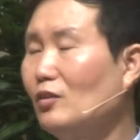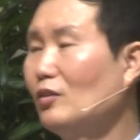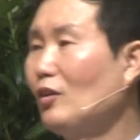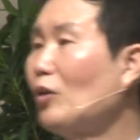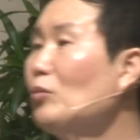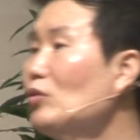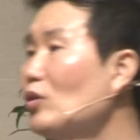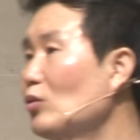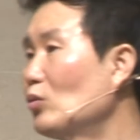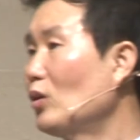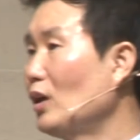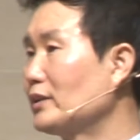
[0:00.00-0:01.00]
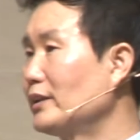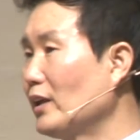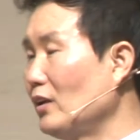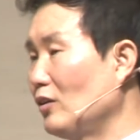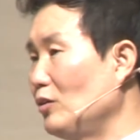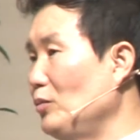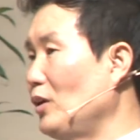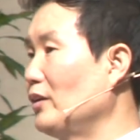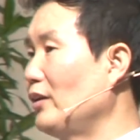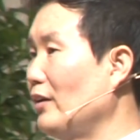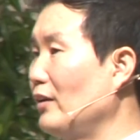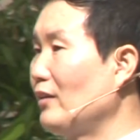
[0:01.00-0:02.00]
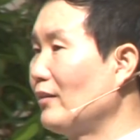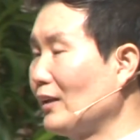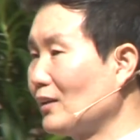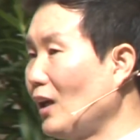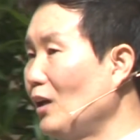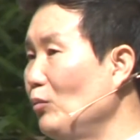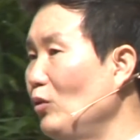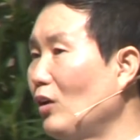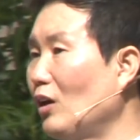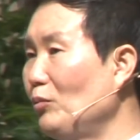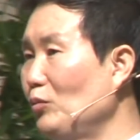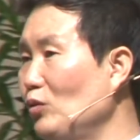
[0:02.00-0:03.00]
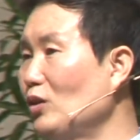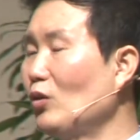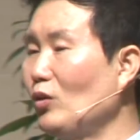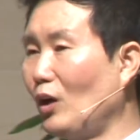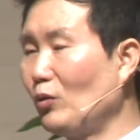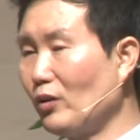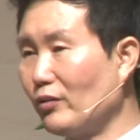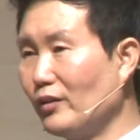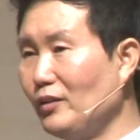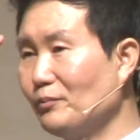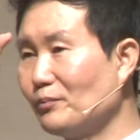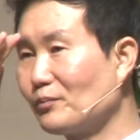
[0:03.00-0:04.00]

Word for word: 여러분 중에 누가 제가 여러분한테 이 사탄아 물러가라면 우리 교회 나오겠어요?